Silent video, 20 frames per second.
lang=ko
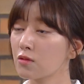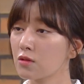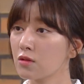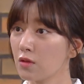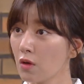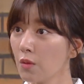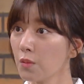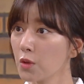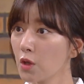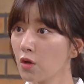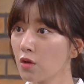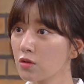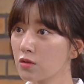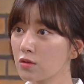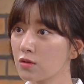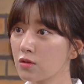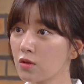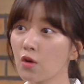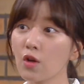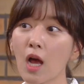그럼요.
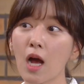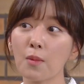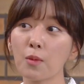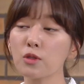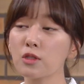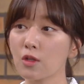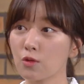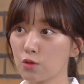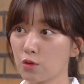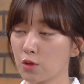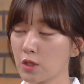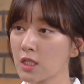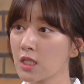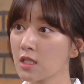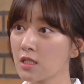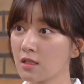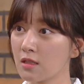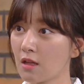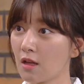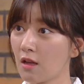저희 아버지하고도
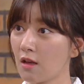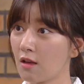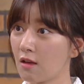친하신데.